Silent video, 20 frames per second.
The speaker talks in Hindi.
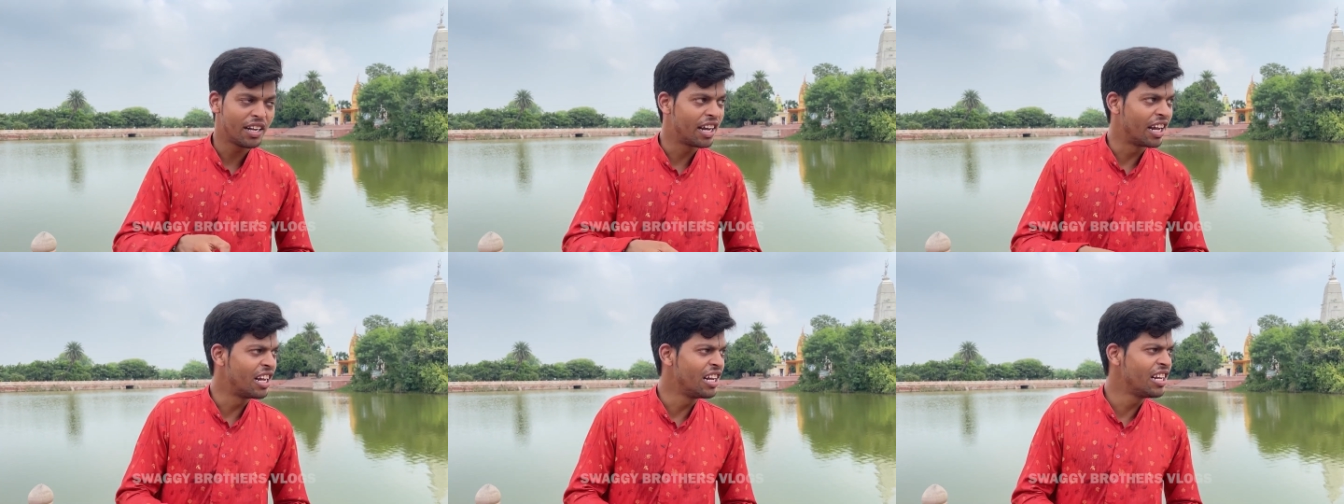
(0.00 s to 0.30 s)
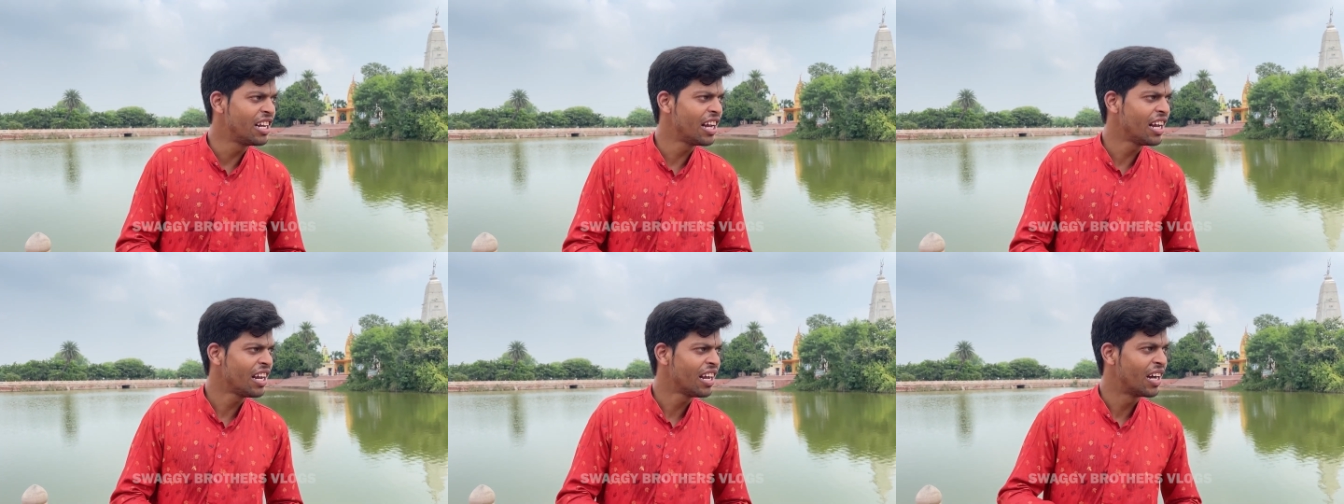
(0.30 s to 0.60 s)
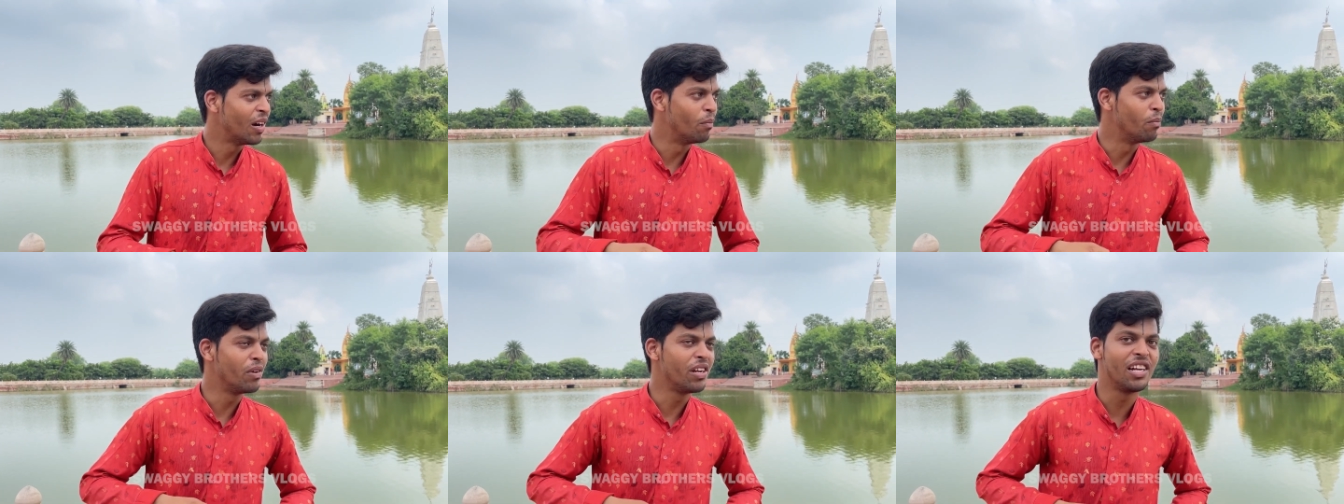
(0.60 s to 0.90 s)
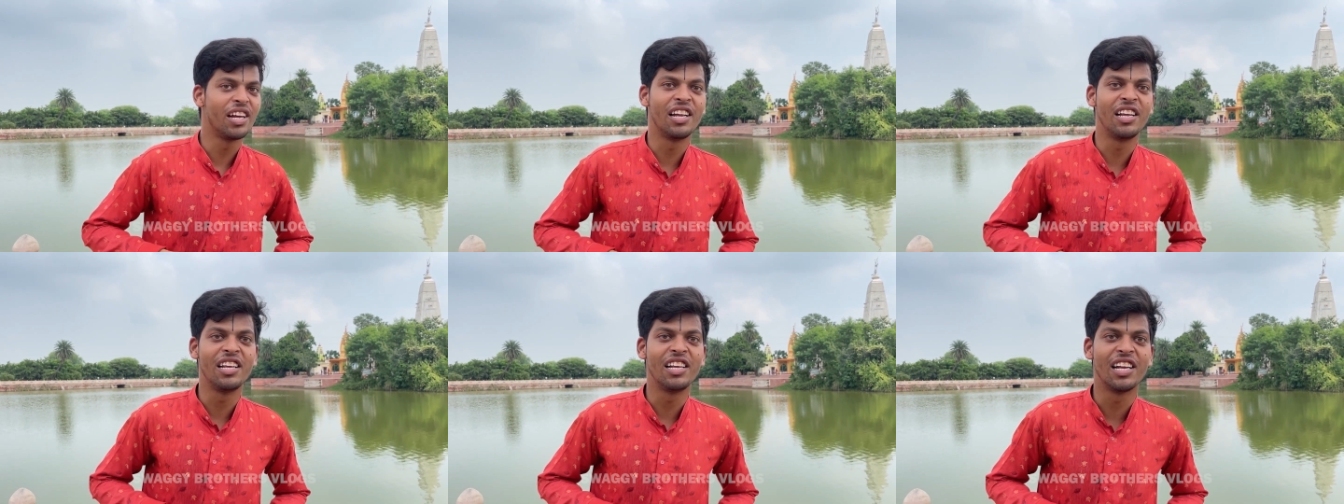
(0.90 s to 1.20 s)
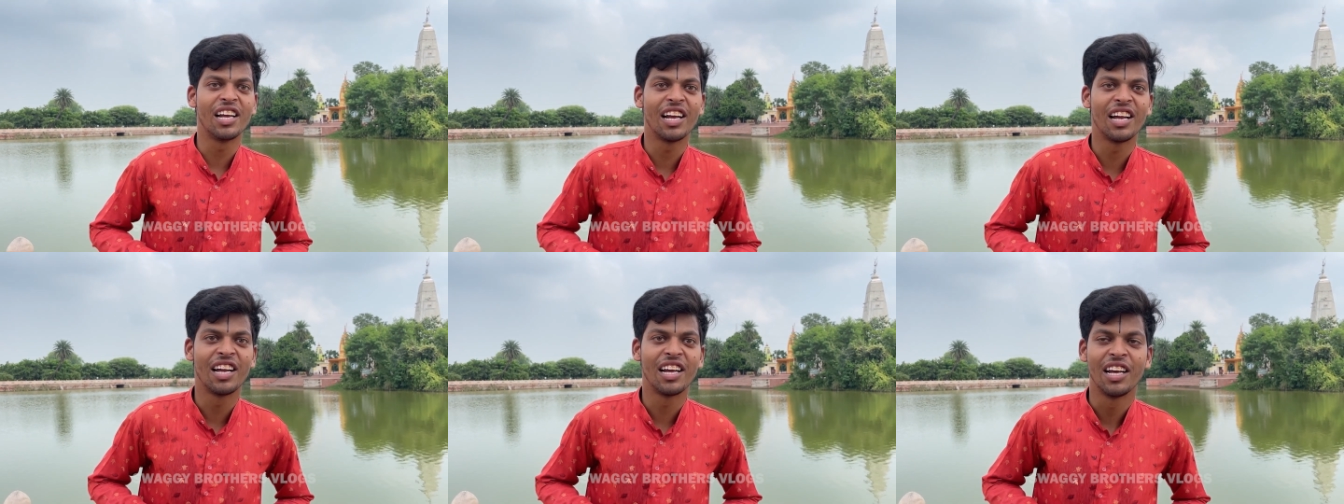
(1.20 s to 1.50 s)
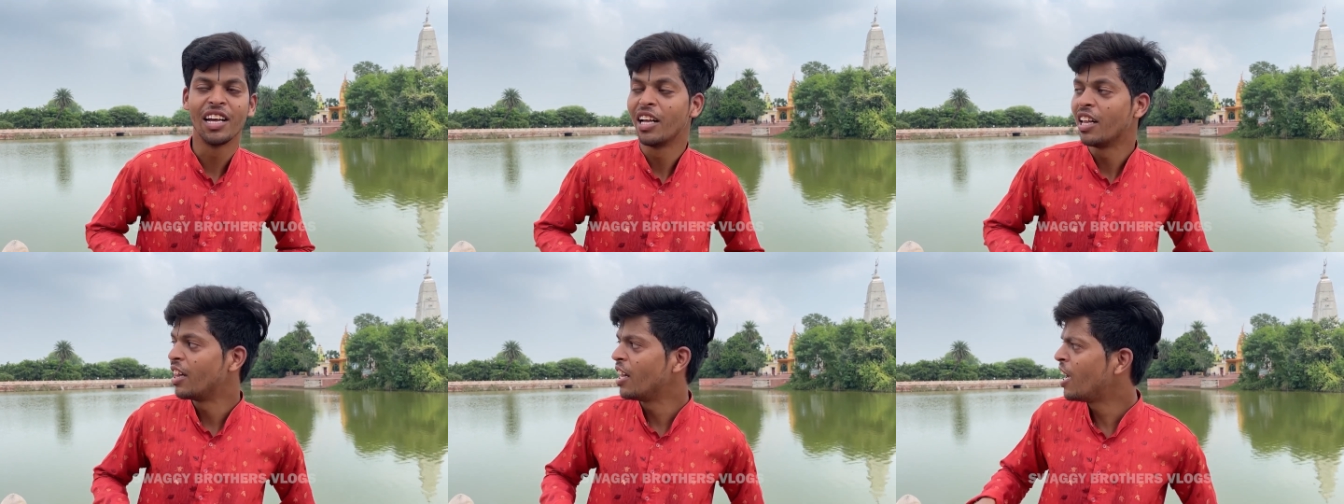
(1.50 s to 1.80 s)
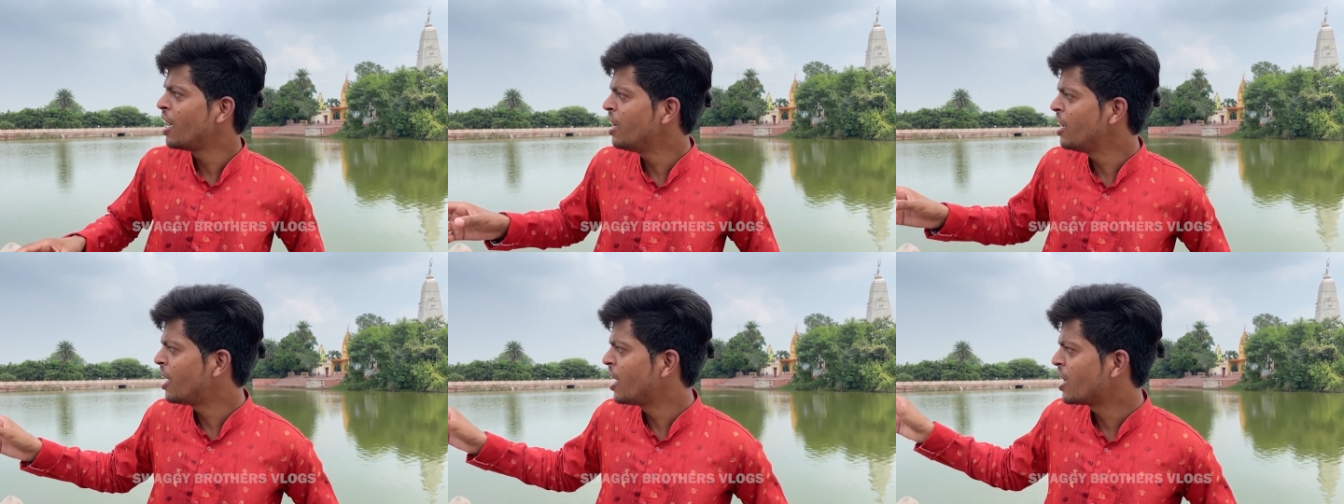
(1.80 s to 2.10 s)
यही हैं हम भी यही हैं हम्म।
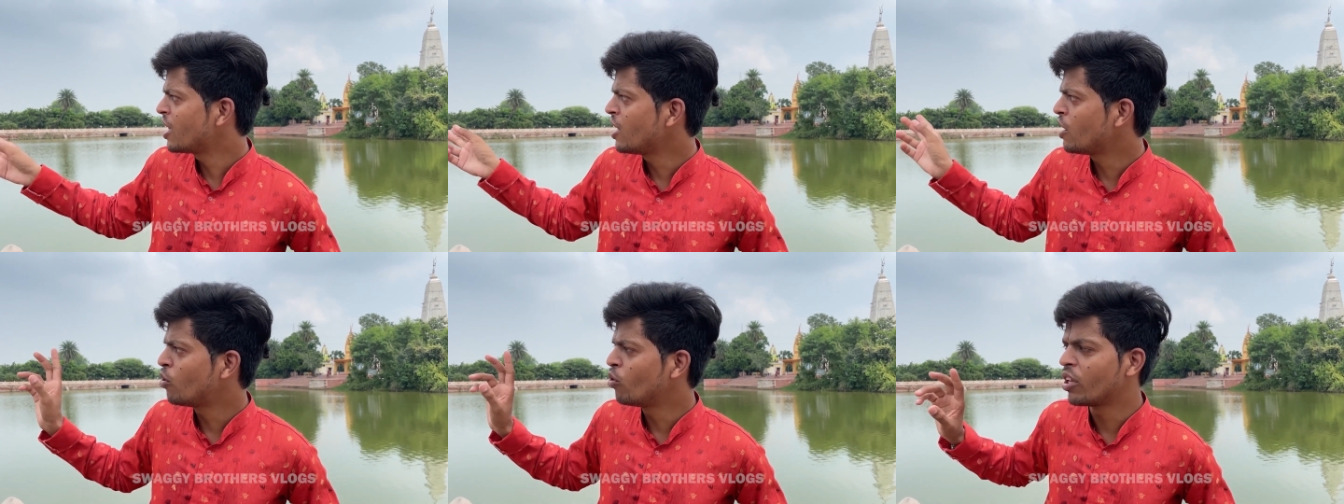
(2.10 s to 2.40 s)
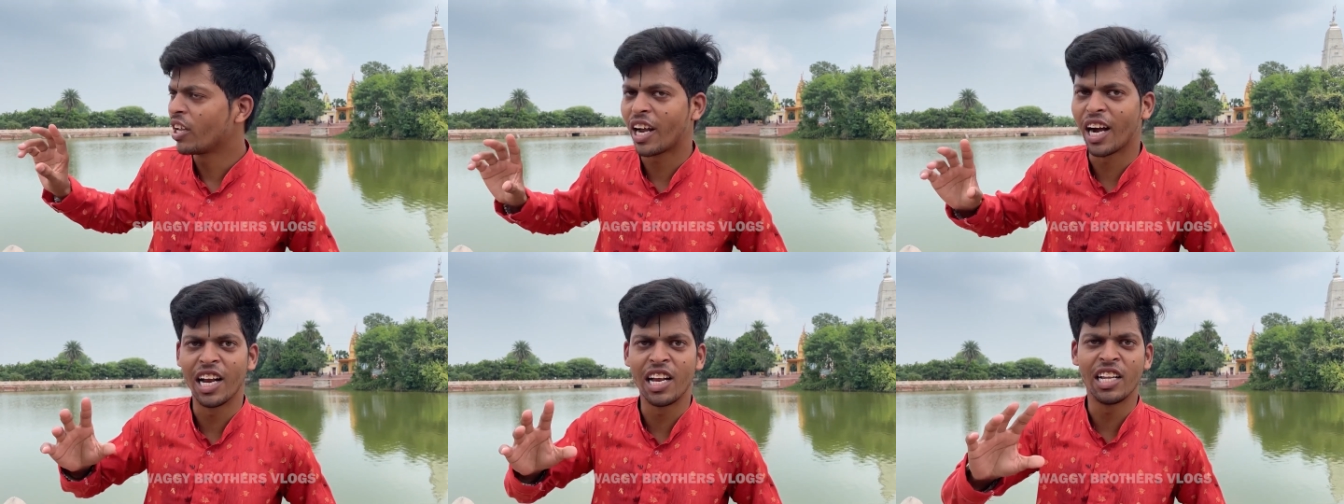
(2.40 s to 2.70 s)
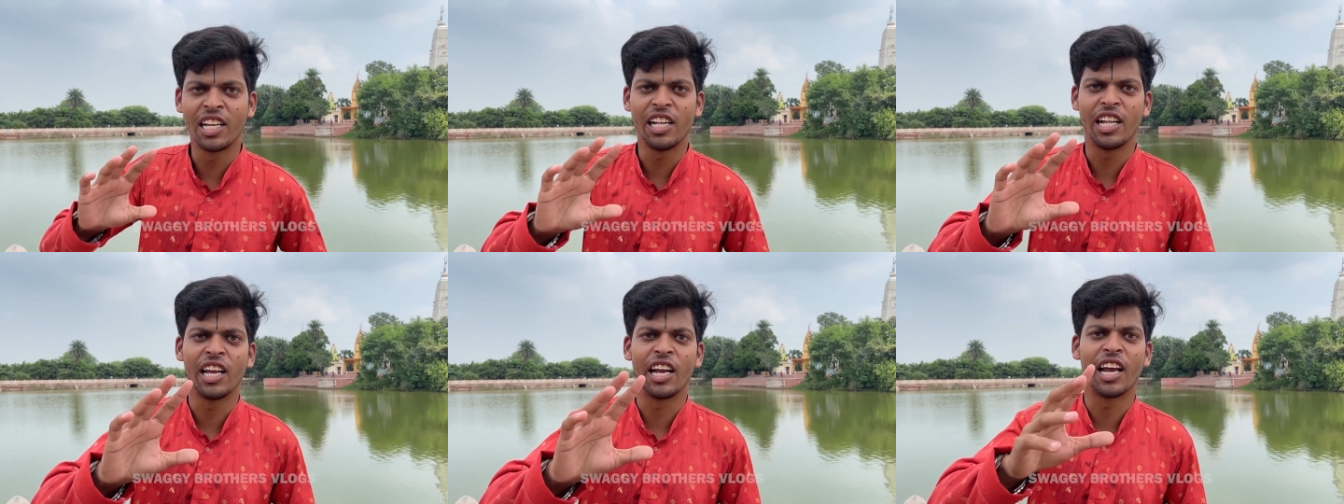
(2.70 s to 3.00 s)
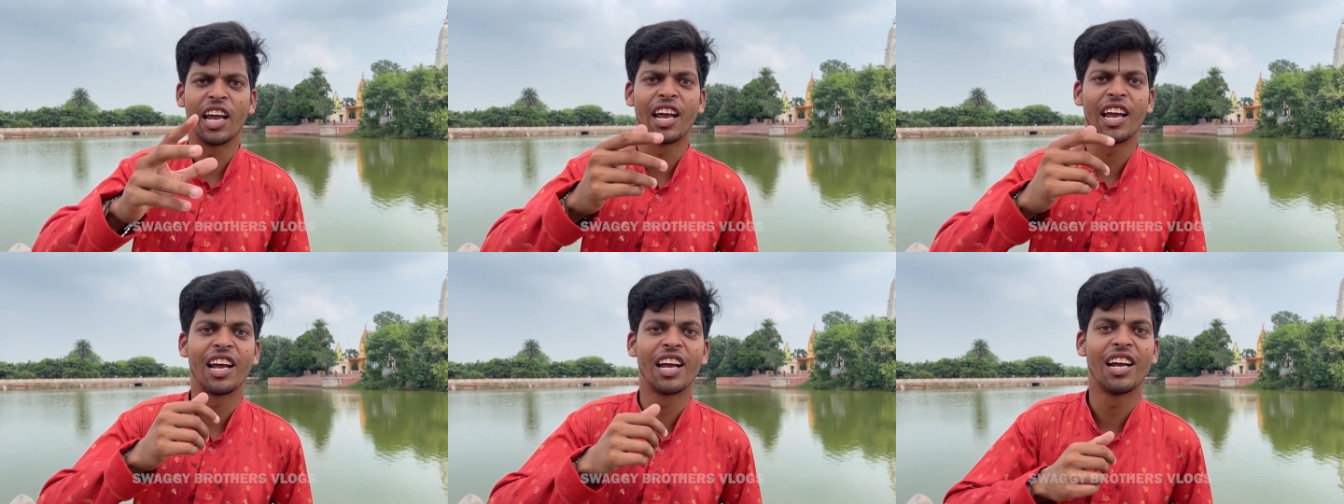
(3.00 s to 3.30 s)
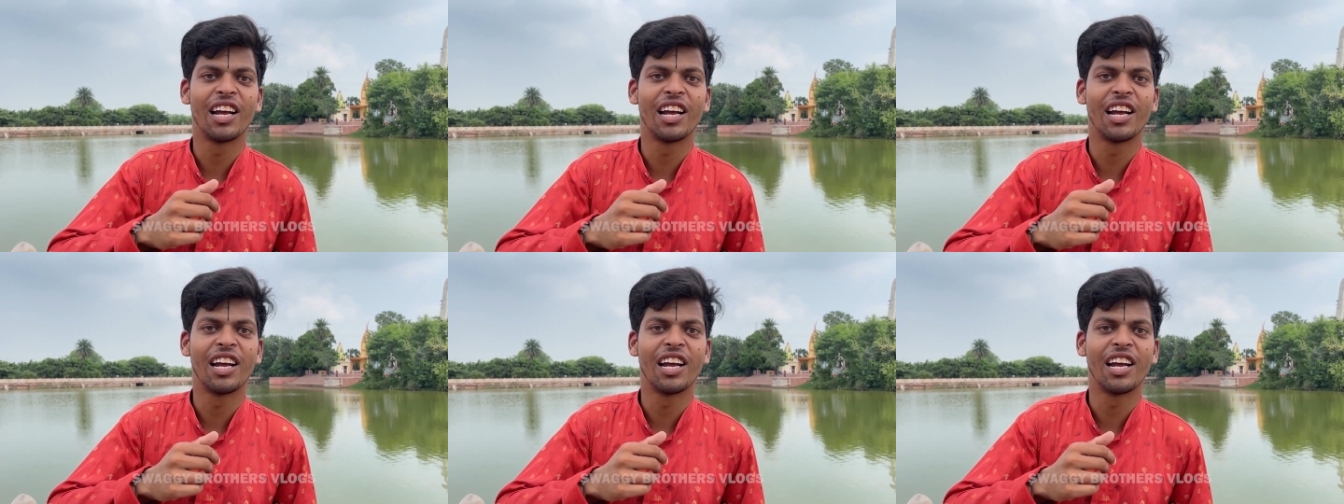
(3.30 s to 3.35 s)
लेकिन किसी को दिखाई नहीं देंगे